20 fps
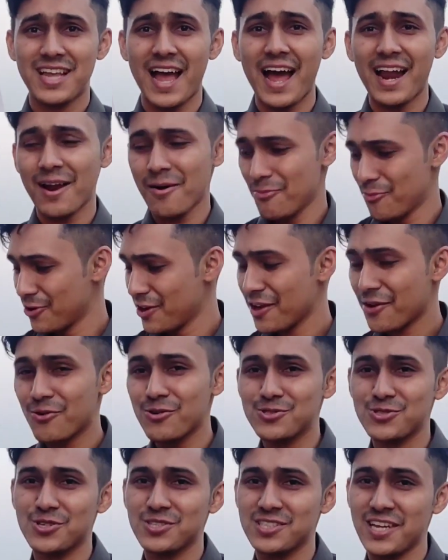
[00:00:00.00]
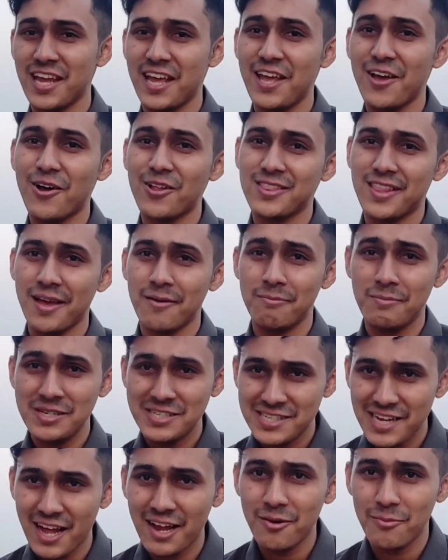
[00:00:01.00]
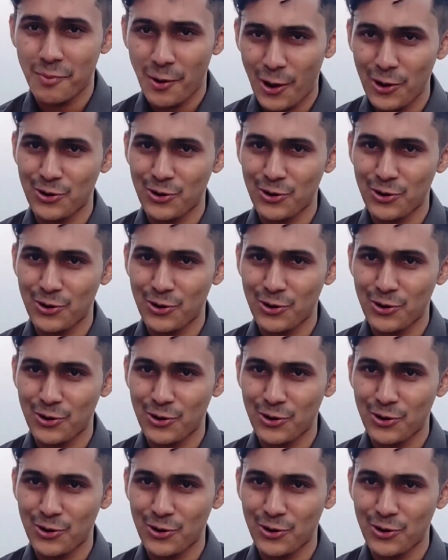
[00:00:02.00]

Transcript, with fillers: যারা মনে করছে যে এই অধ্যায় বিশাল